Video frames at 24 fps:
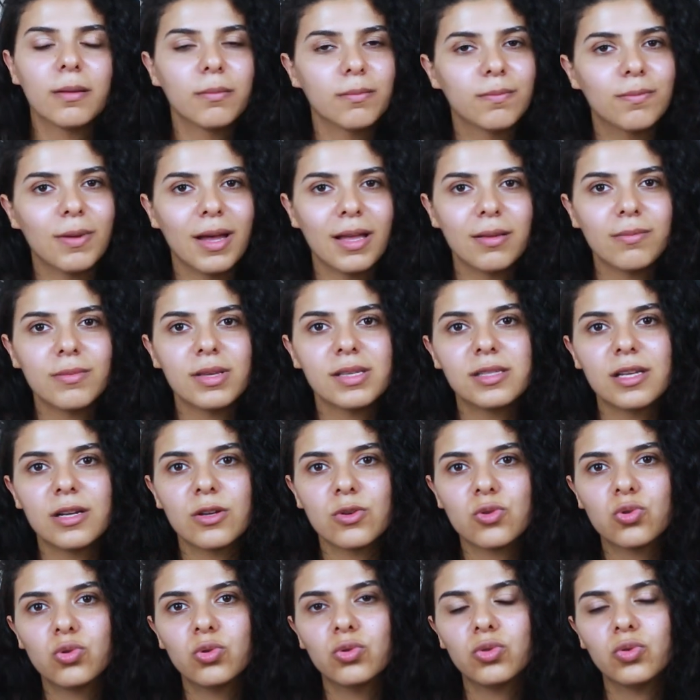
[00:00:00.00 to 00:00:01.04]
Ben
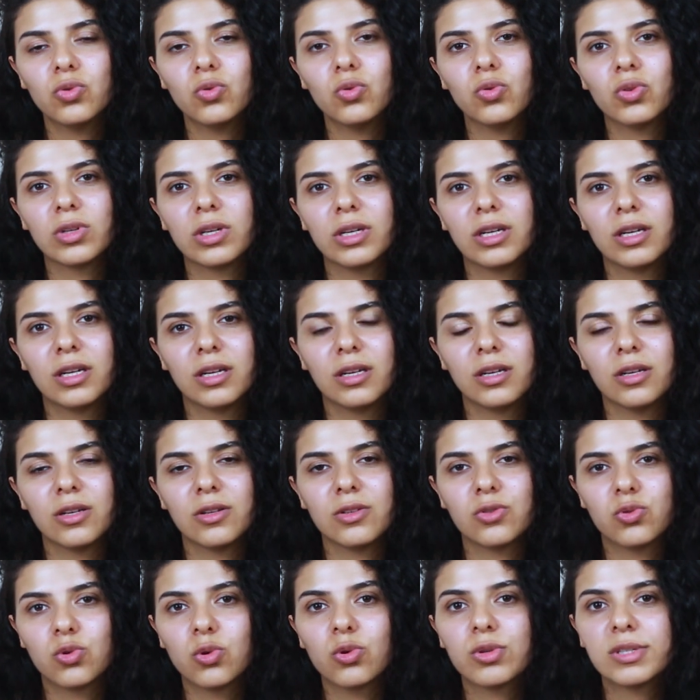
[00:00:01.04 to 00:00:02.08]
mesela şunu e,
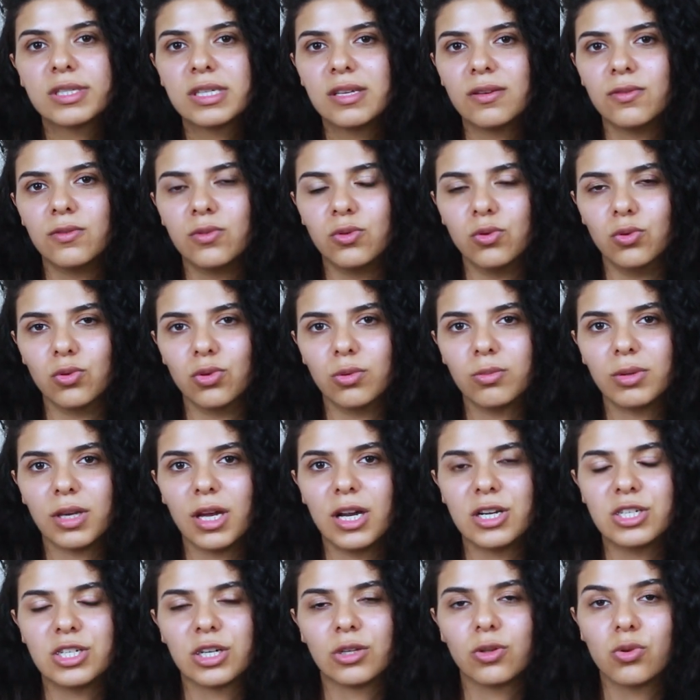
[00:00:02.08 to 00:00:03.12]
çok seviniyorum.
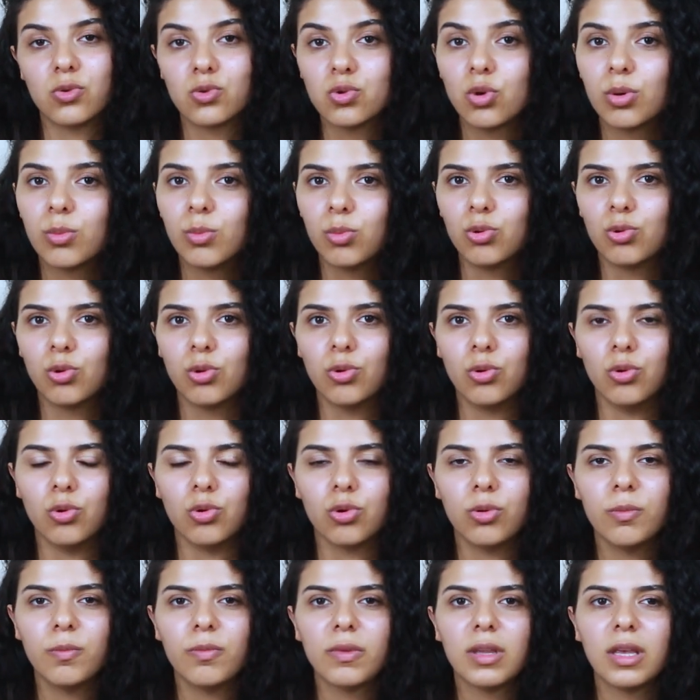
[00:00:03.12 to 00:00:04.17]
Gerçekten çok mutlu
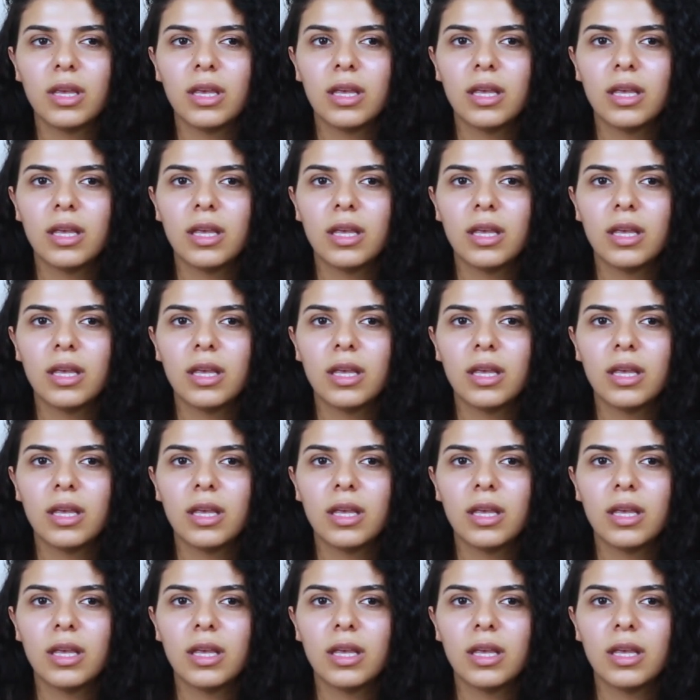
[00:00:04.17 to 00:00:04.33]
oluyorum.